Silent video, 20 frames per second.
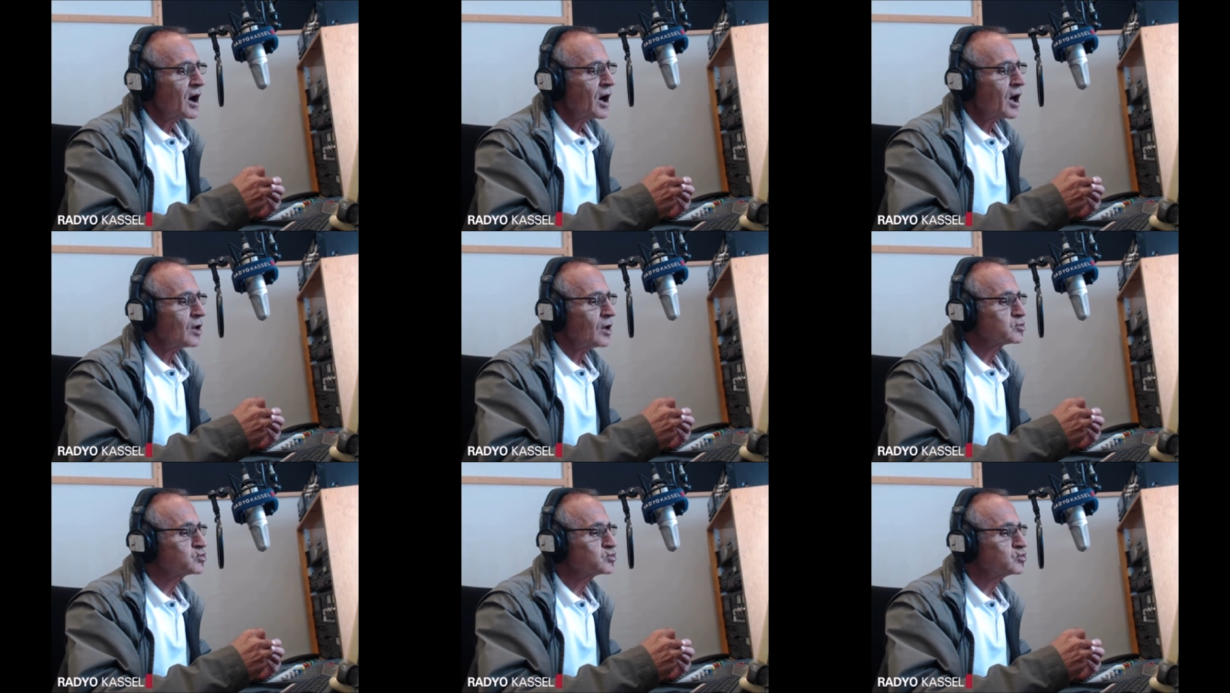
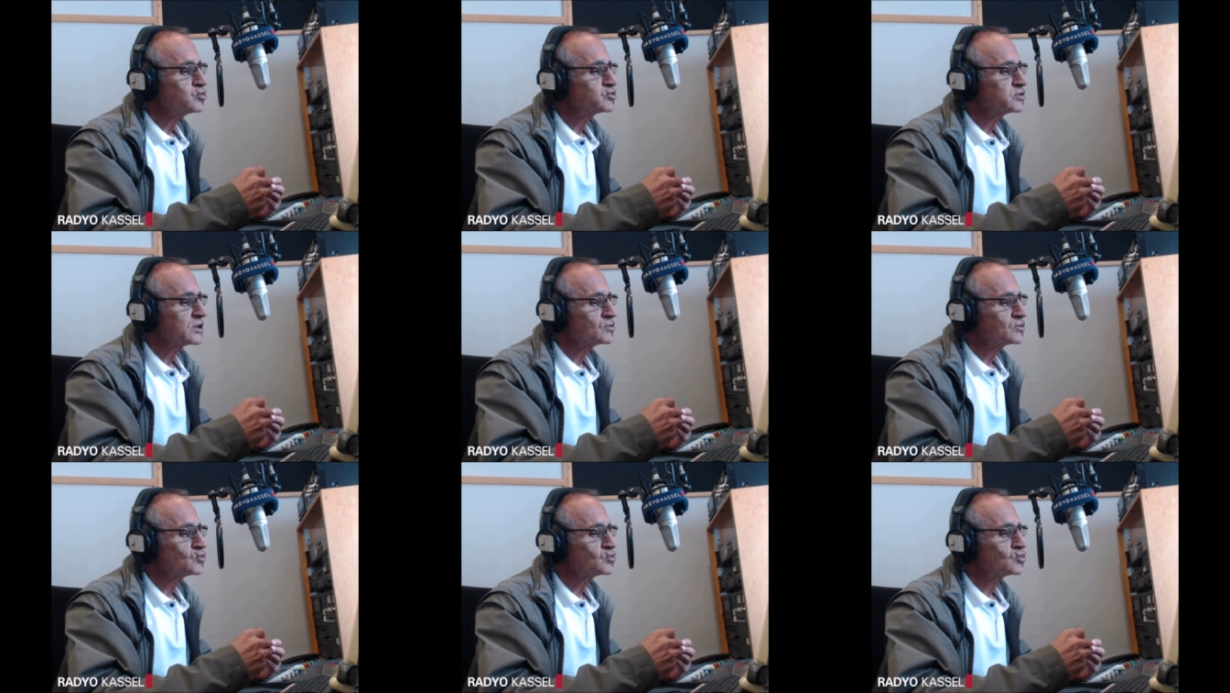
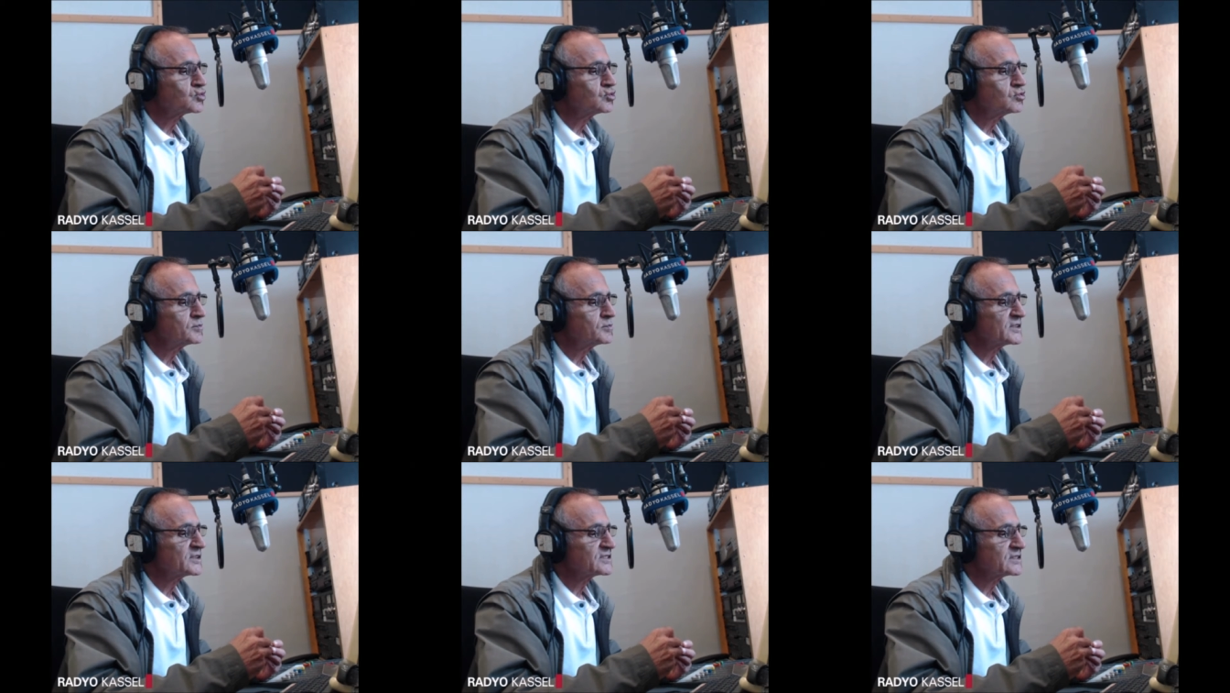600'e
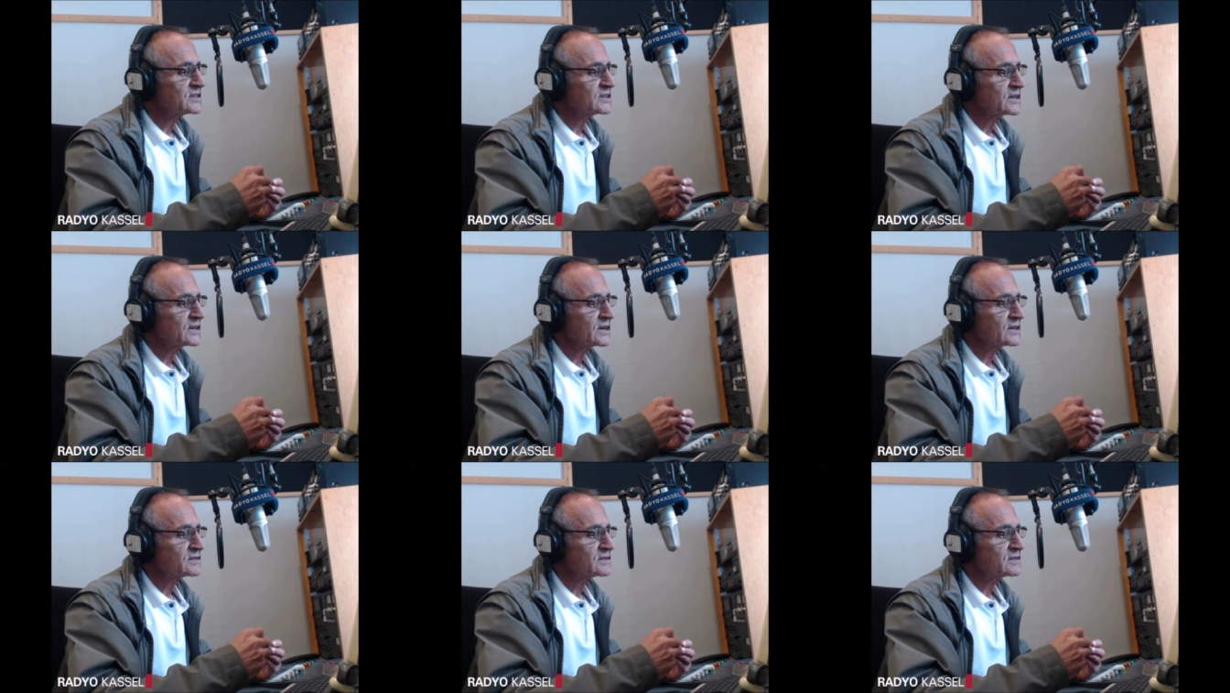düşülmesi
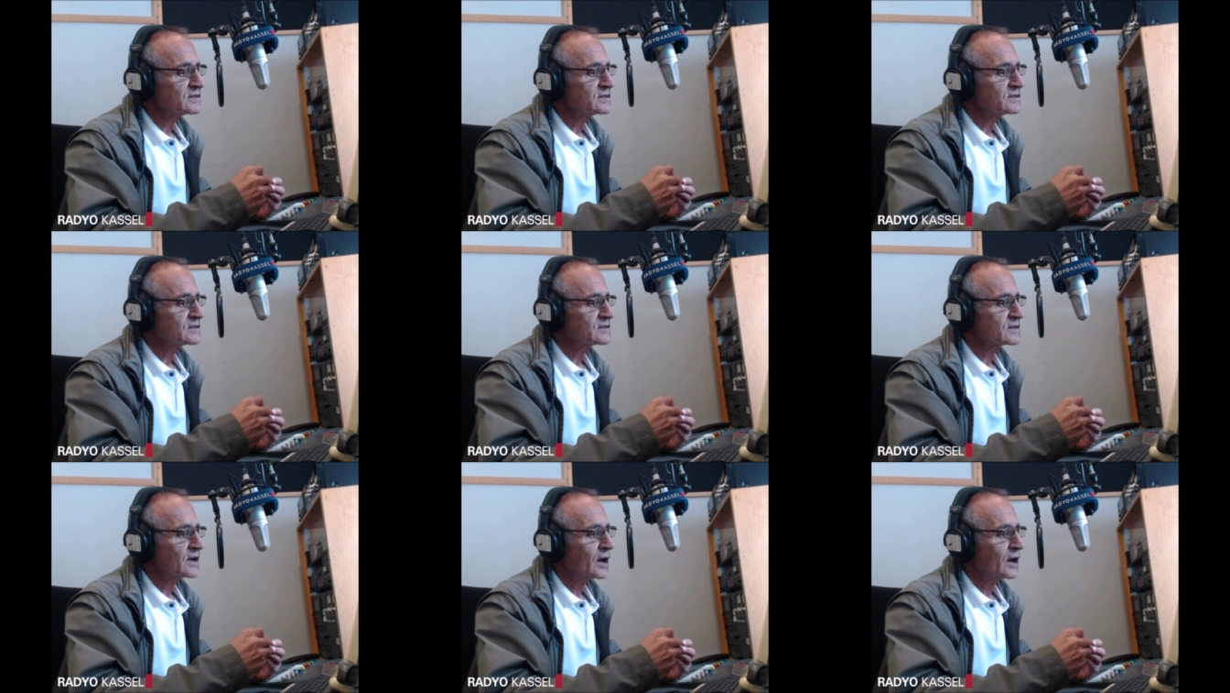gerektiğini
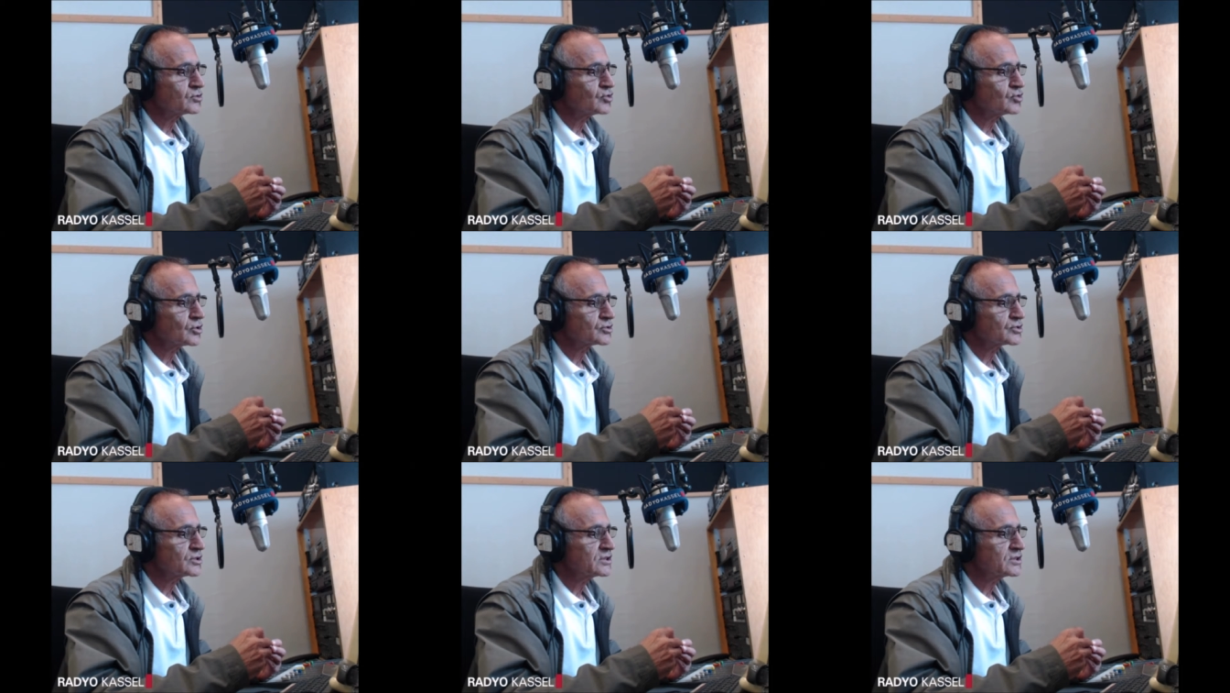iddia ediyor.